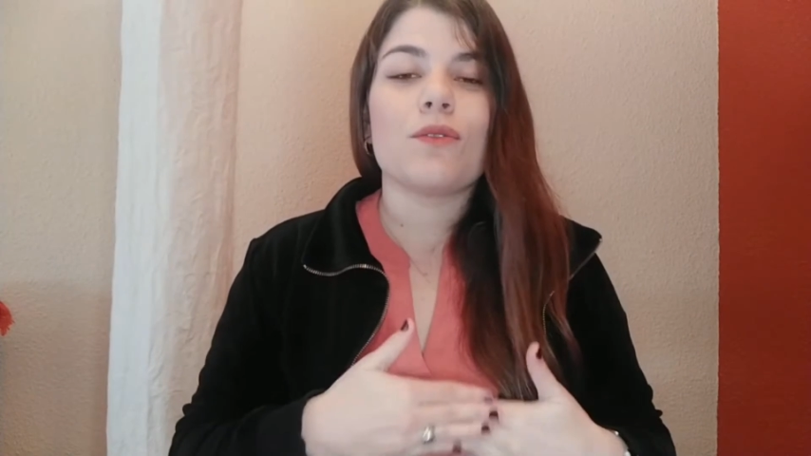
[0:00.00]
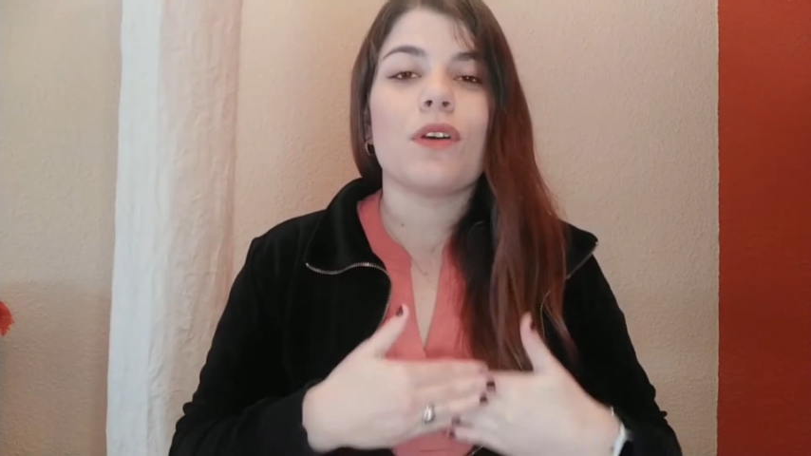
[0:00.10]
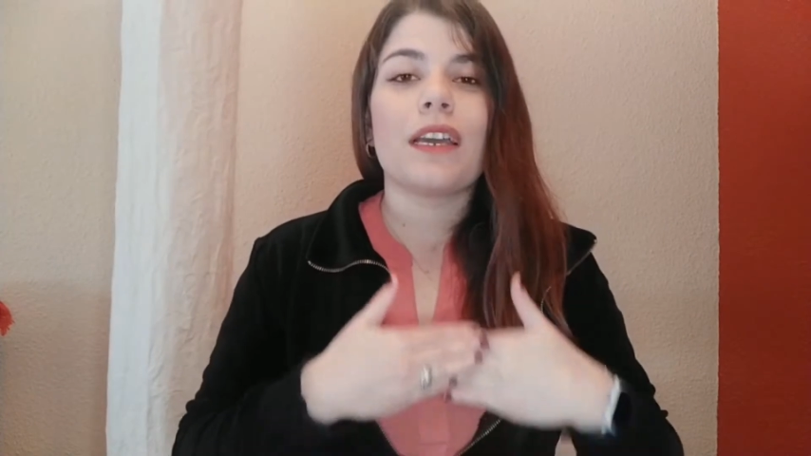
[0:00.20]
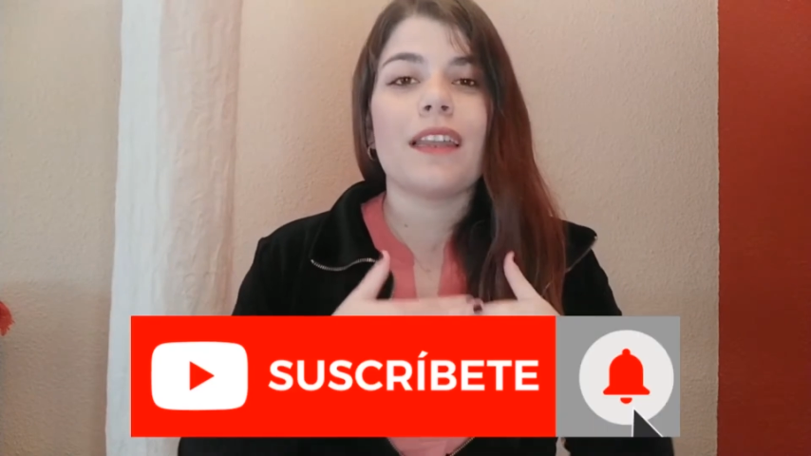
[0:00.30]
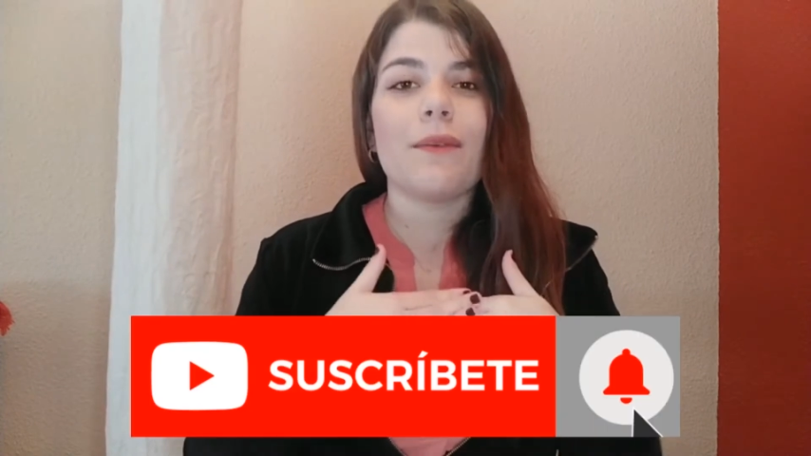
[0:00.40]

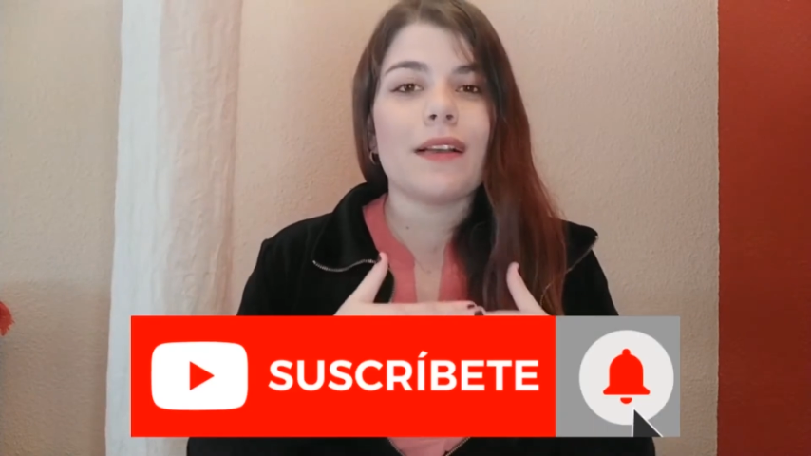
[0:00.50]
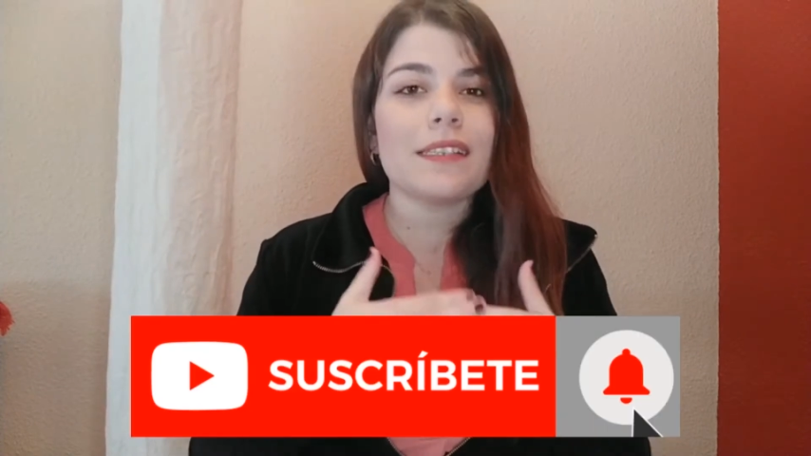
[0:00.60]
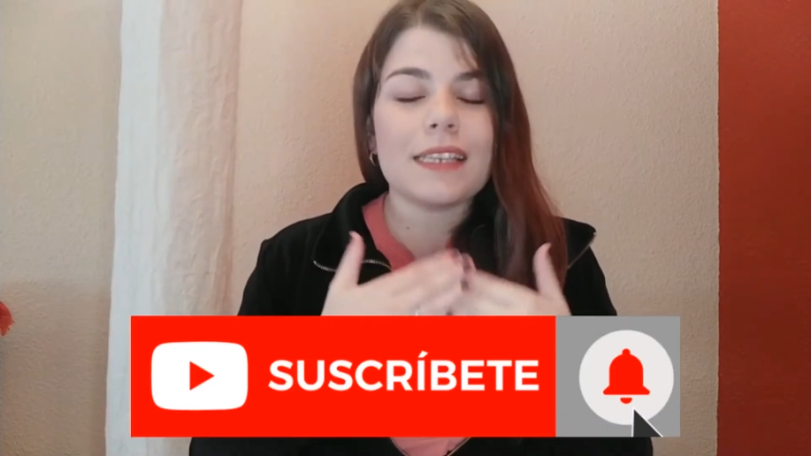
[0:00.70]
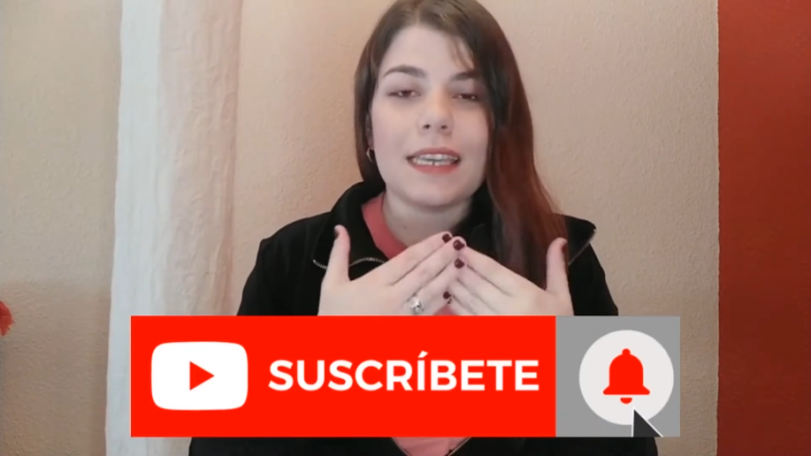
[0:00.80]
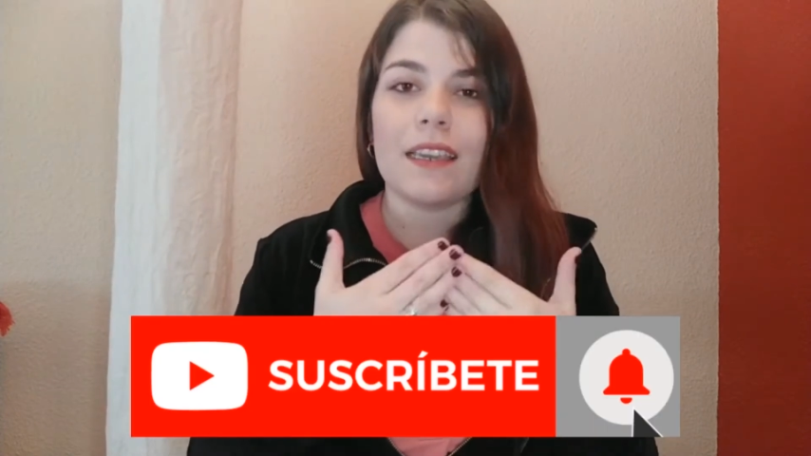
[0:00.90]

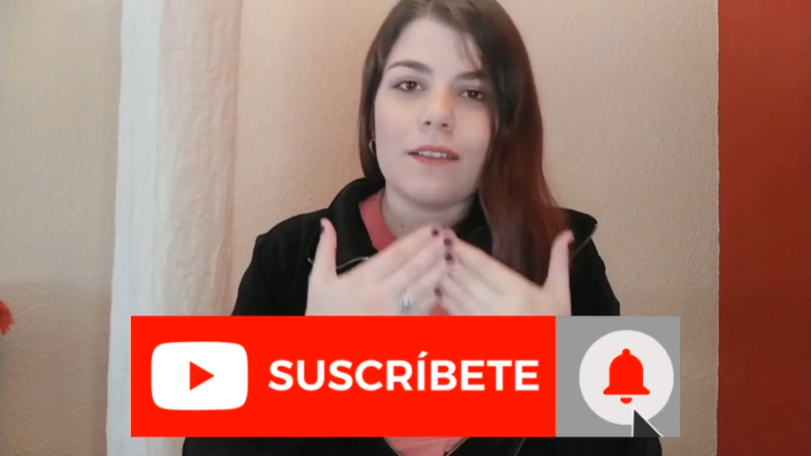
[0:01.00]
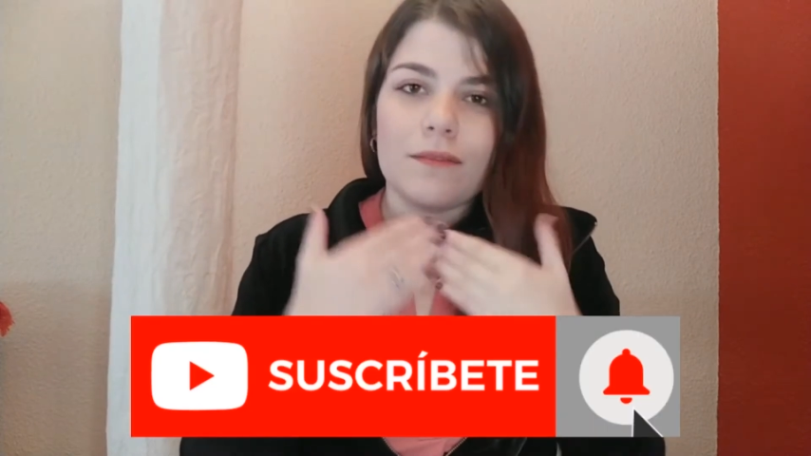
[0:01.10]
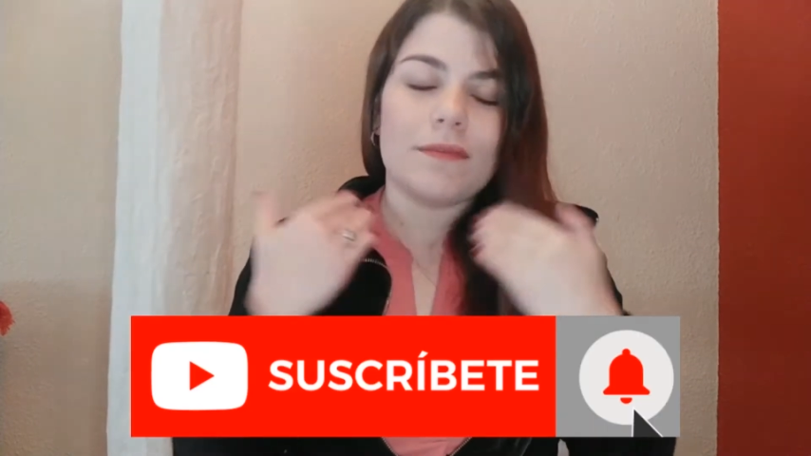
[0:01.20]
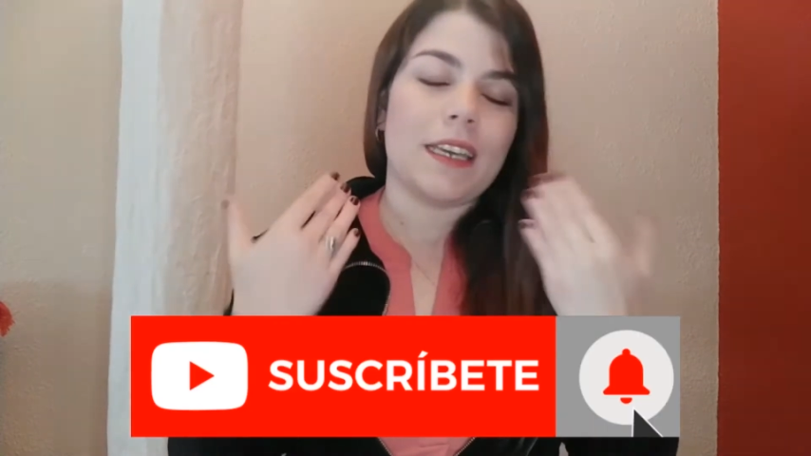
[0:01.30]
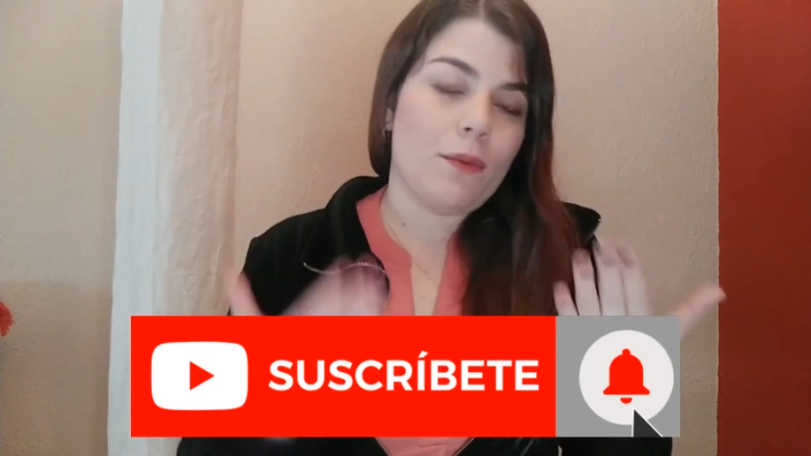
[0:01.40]
suscribas y
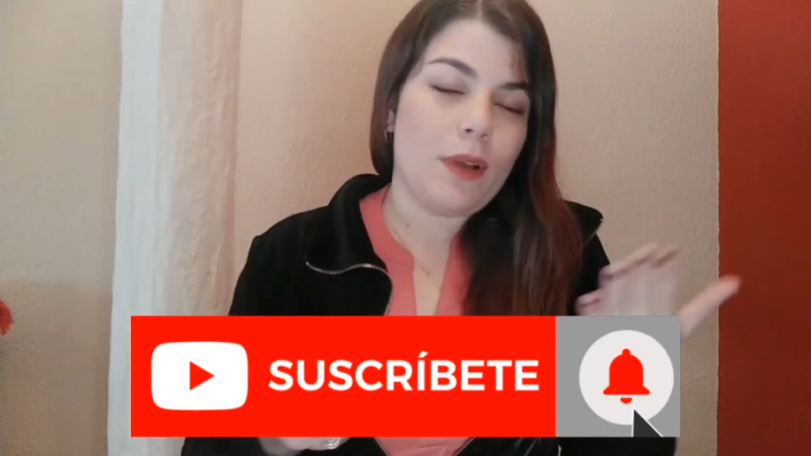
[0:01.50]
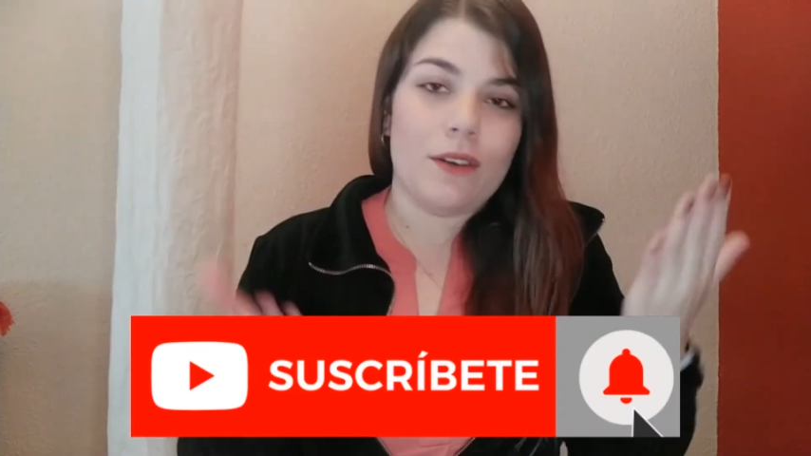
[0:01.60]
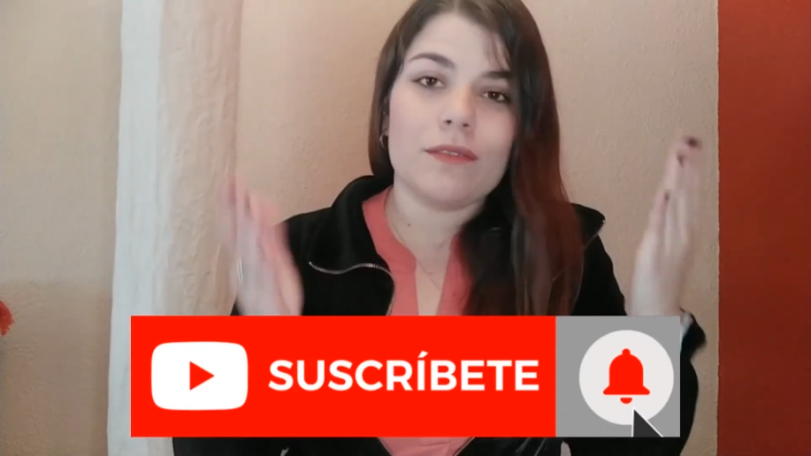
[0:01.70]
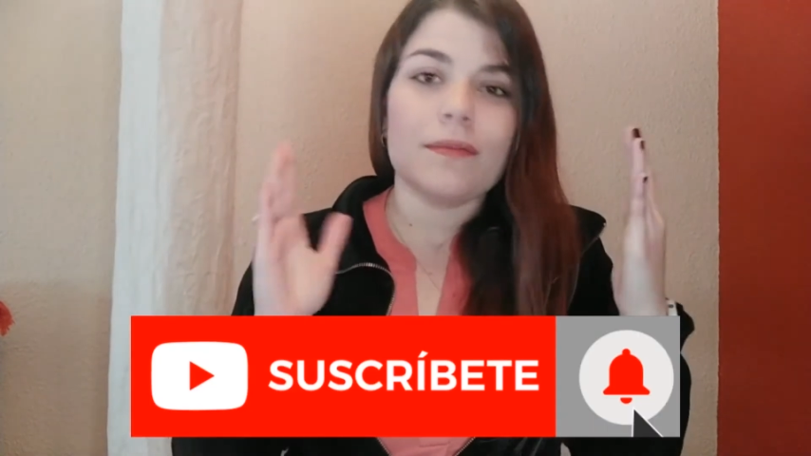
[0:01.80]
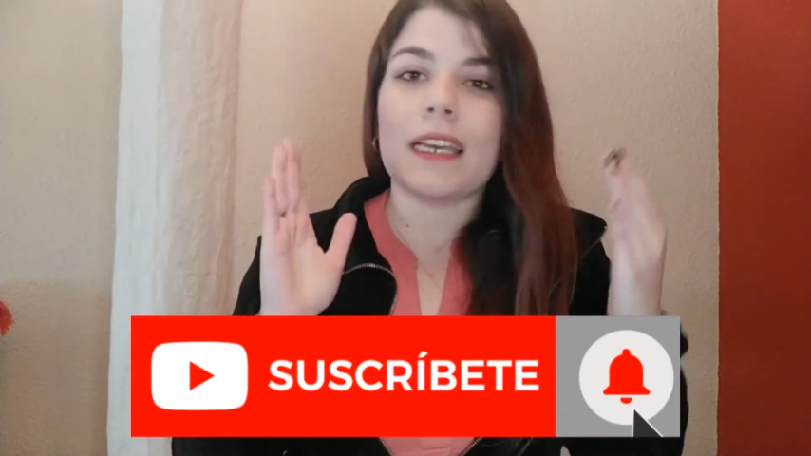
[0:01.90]
que
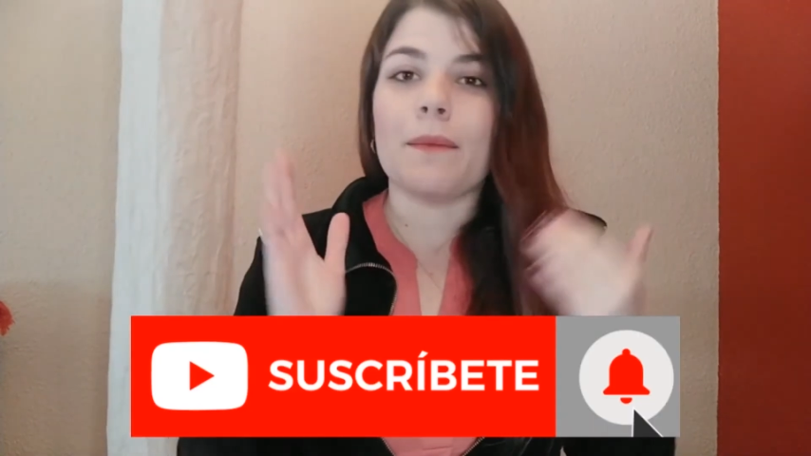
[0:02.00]
bueno,